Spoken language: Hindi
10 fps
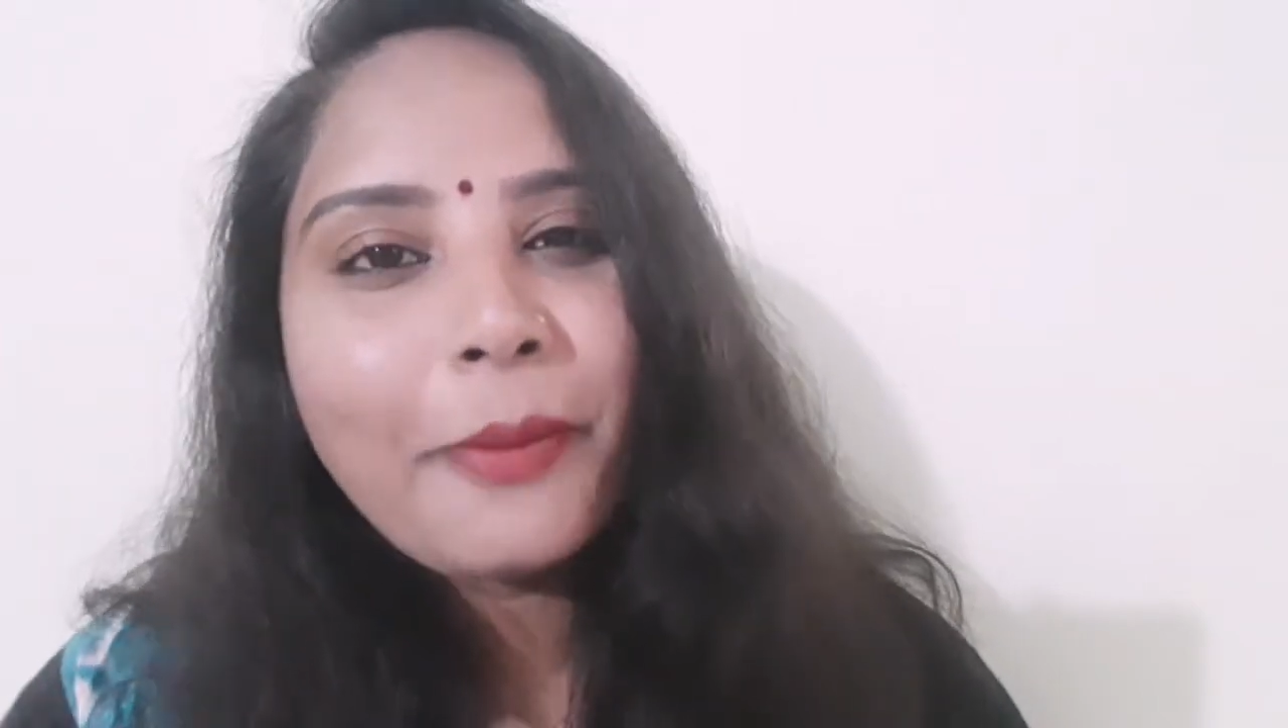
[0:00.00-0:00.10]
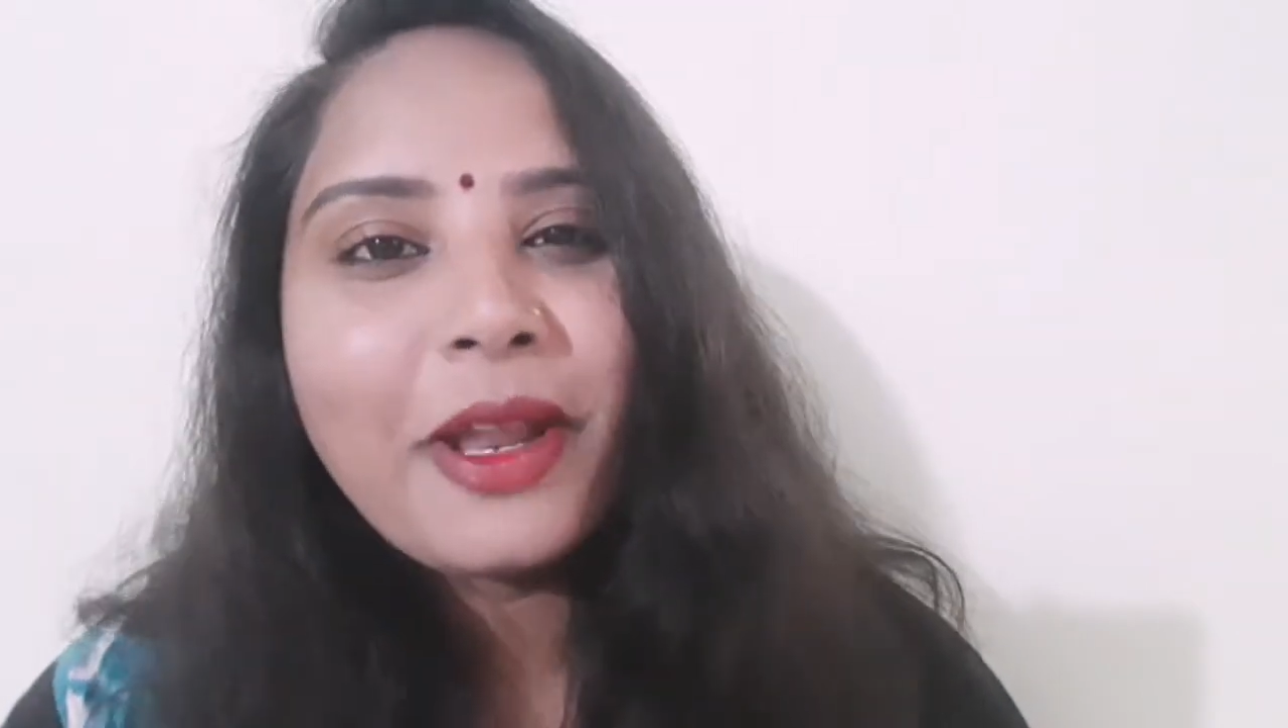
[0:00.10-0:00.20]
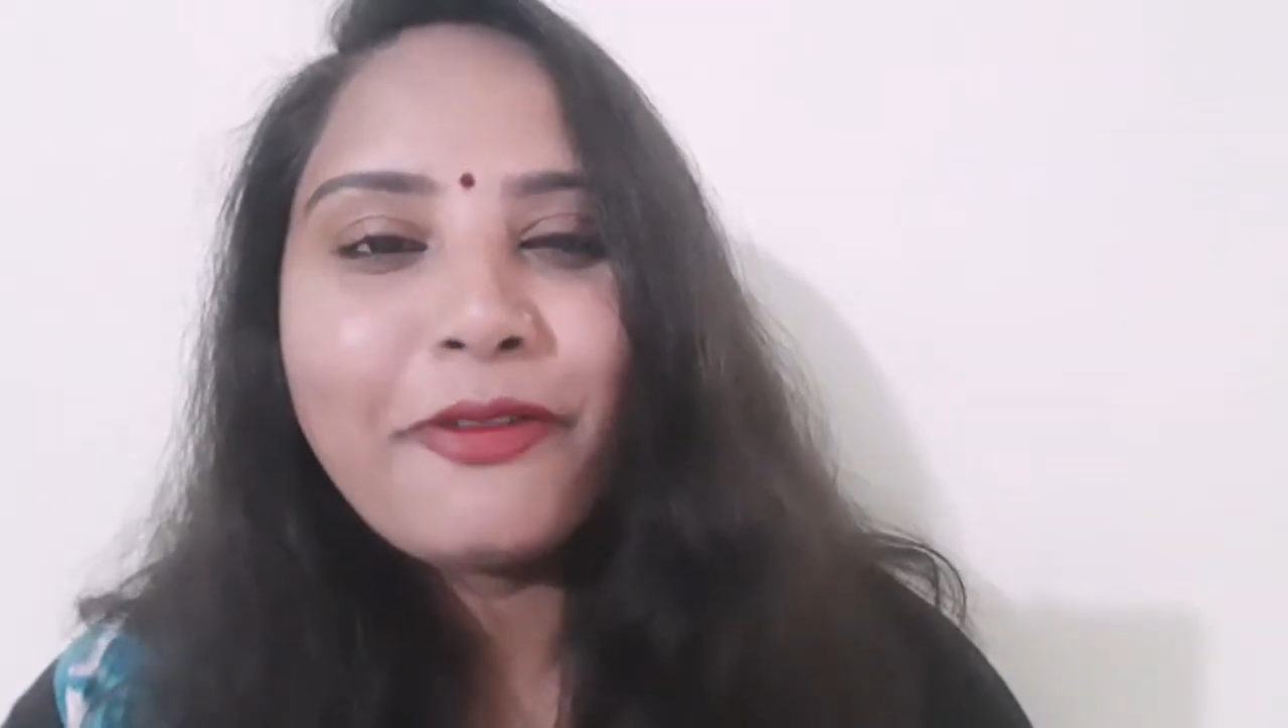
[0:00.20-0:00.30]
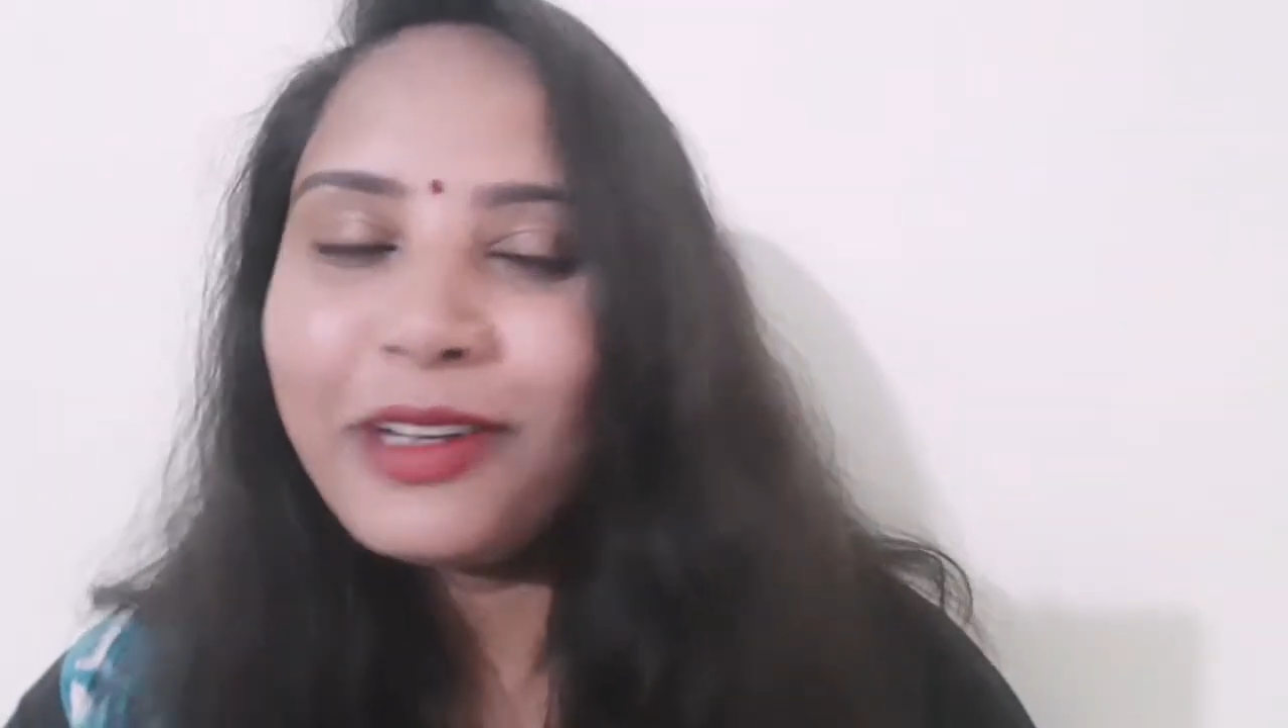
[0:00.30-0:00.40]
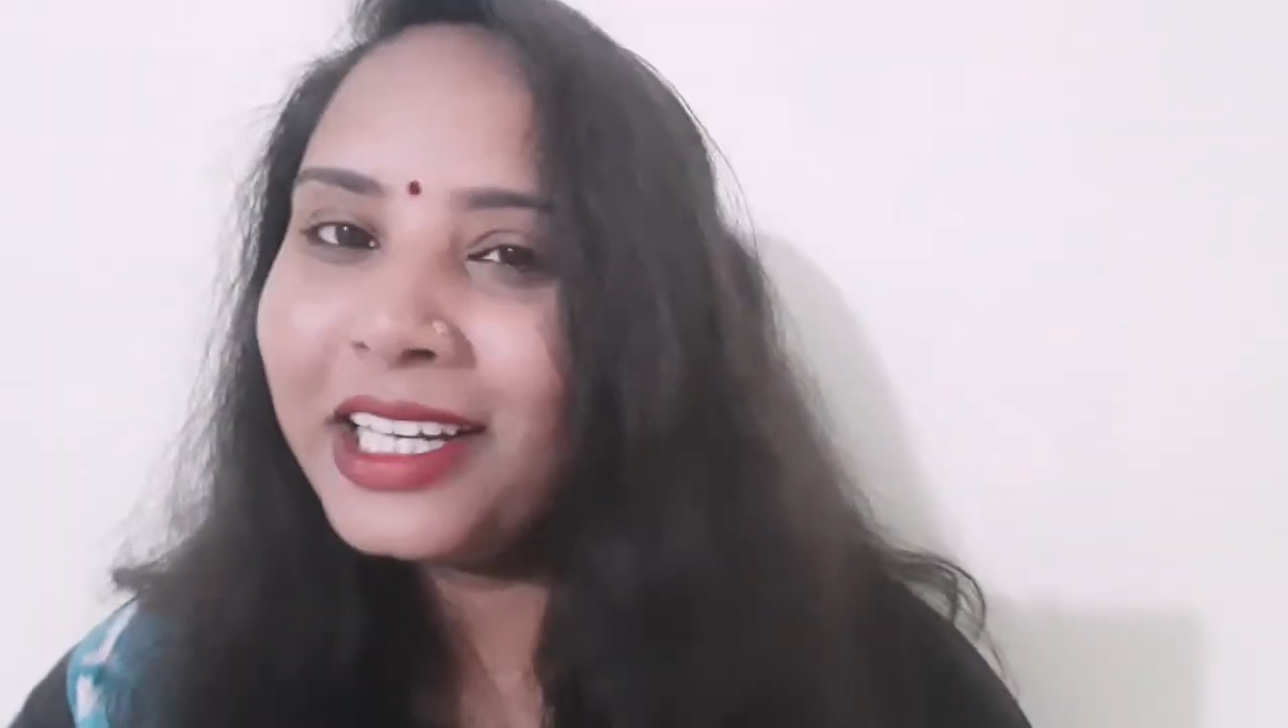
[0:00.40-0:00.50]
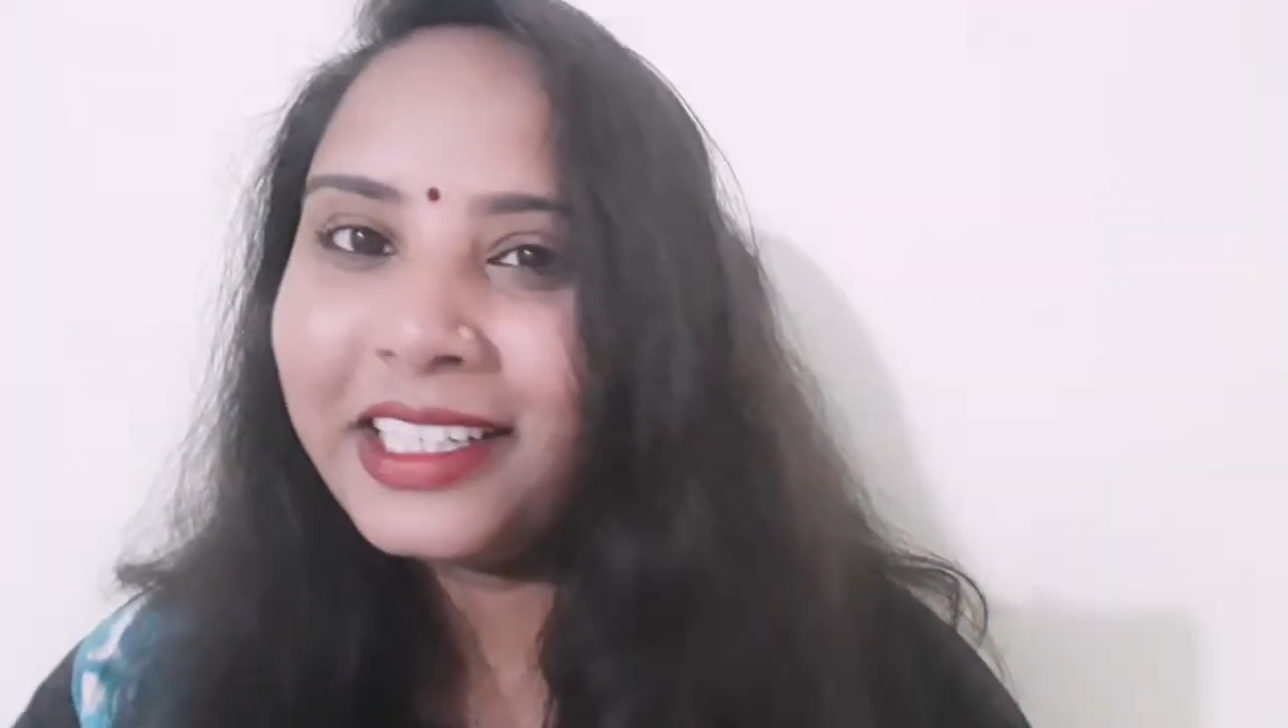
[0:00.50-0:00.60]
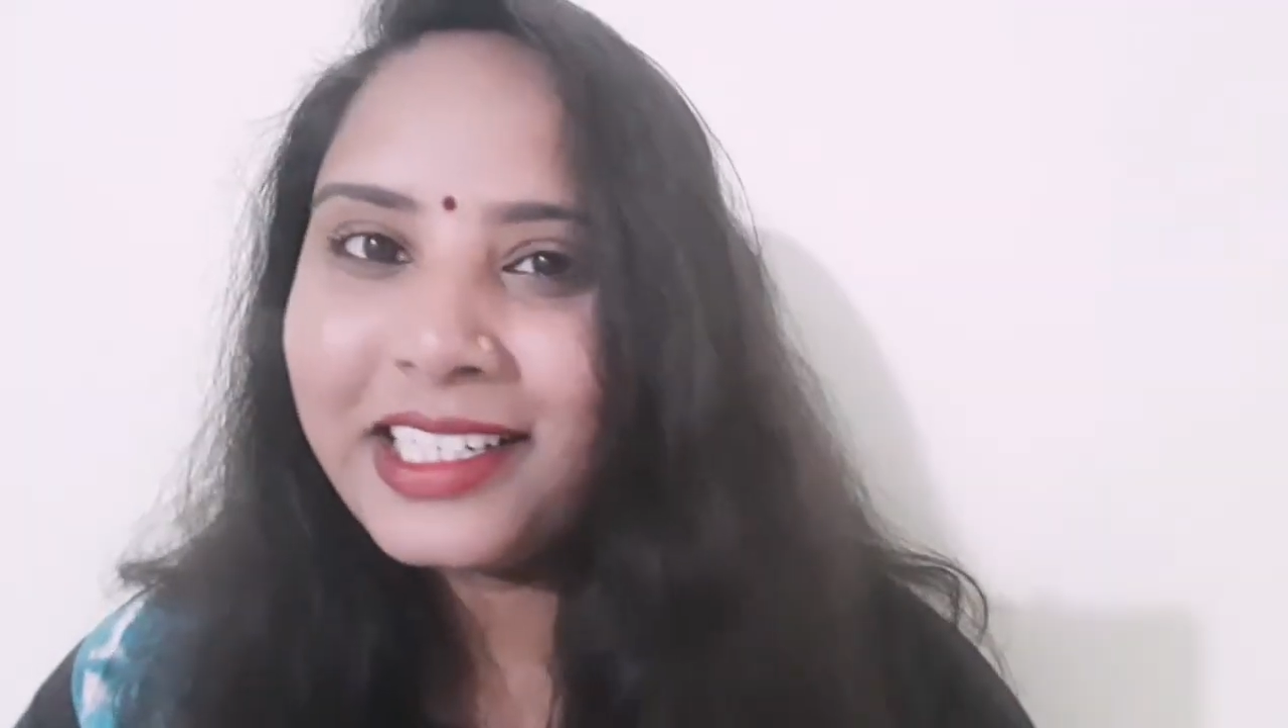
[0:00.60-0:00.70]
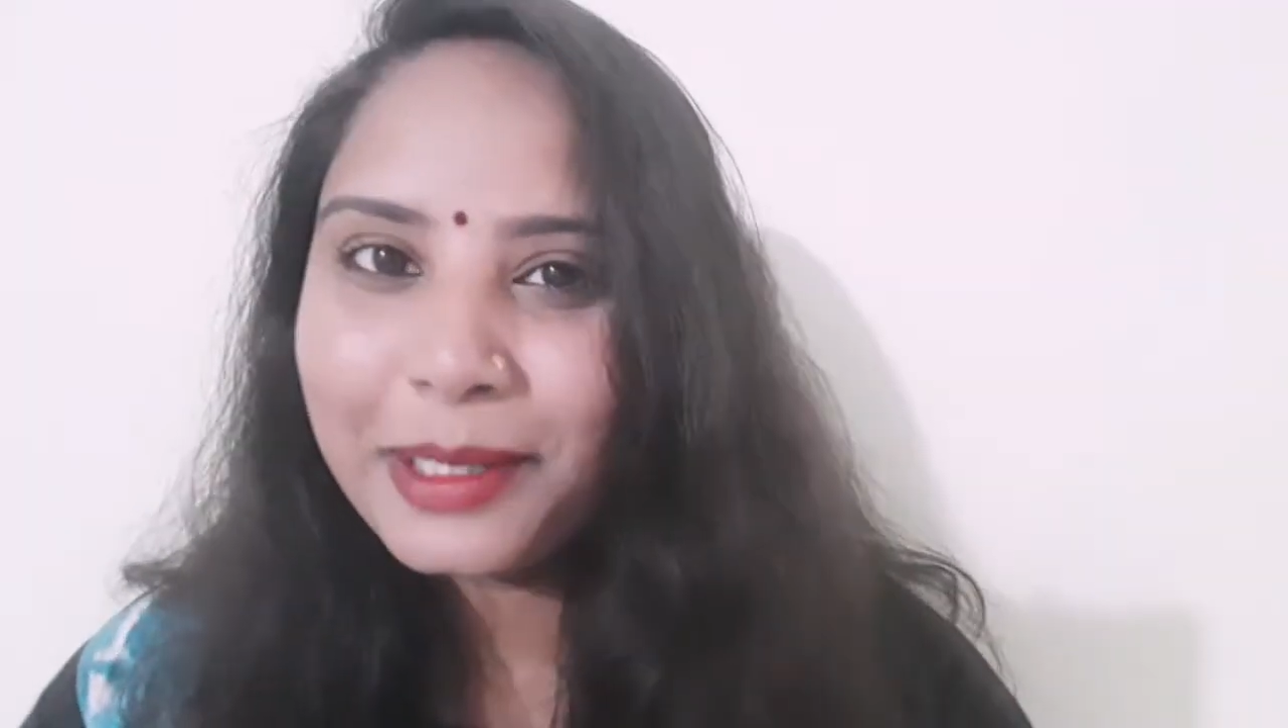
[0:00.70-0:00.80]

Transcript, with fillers: आप डेफिनेटली